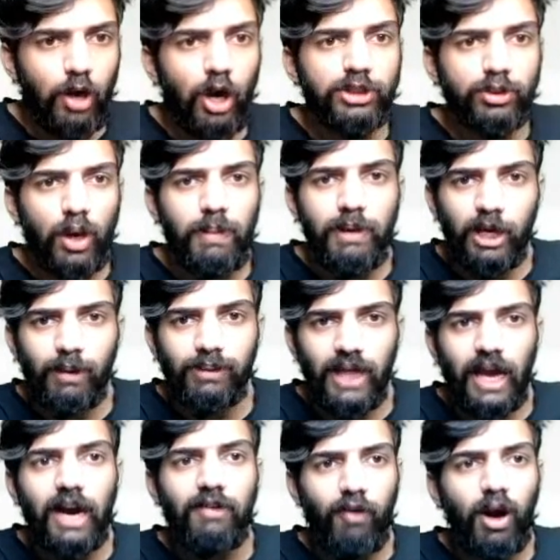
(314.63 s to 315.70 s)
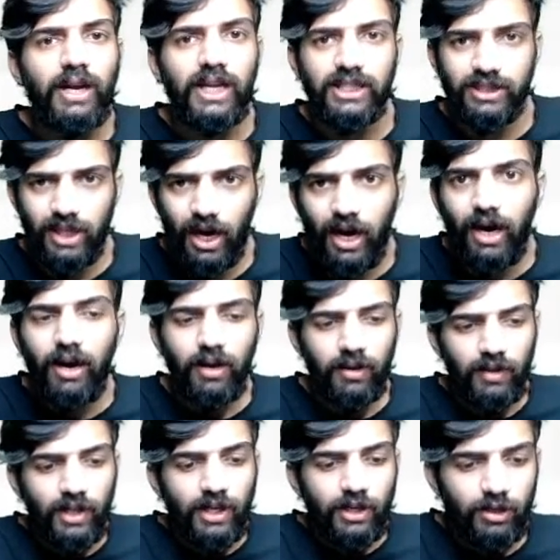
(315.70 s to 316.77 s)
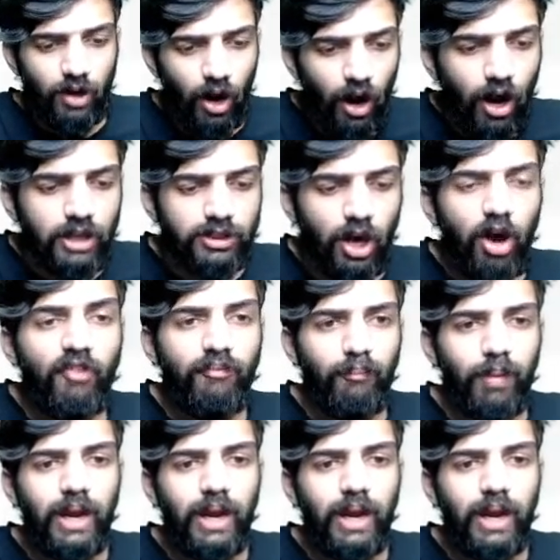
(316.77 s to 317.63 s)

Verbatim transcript: कॉज कोई मेरे को बताएगा व्हाट इज द कॉज ऑफ